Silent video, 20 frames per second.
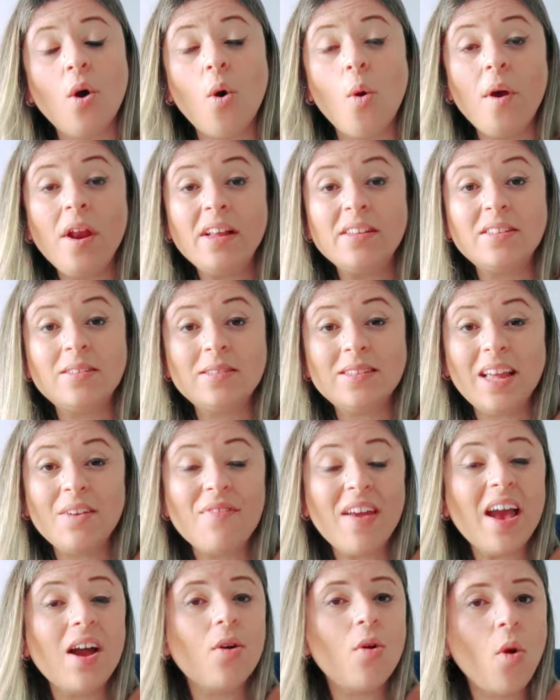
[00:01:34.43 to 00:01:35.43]
ou elas têm
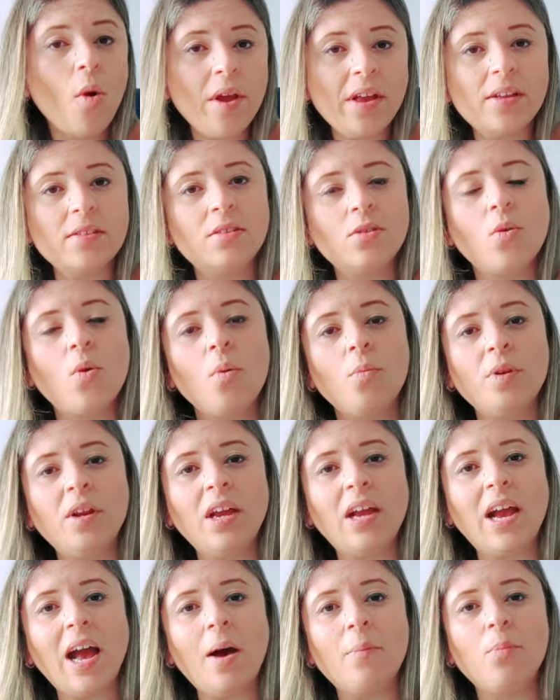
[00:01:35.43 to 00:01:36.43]
vergonha de se
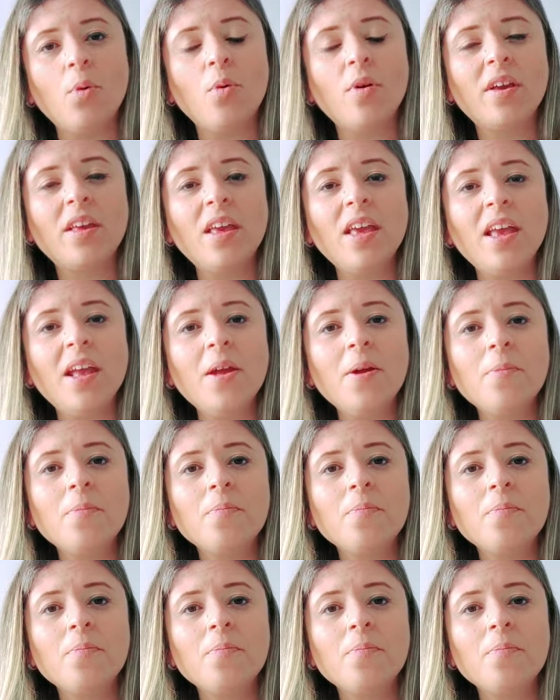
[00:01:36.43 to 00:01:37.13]
comunicar, porque